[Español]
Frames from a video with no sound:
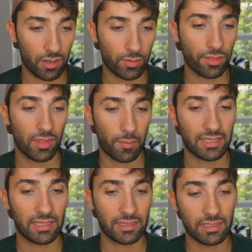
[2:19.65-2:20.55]
es una ciudad
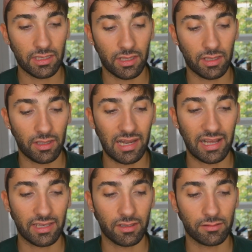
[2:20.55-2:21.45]
bastante en
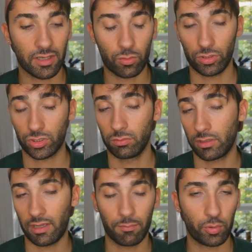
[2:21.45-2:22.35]
la que es curioso
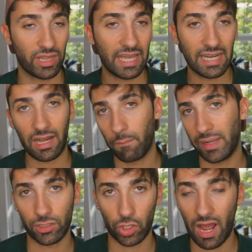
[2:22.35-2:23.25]
porque puedes ir en el
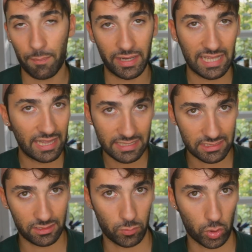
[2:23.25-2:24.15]
metro
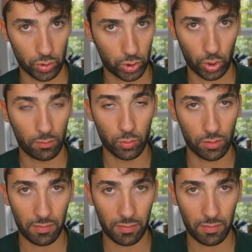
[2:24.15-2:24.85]
apretadísimo con todo el mundo,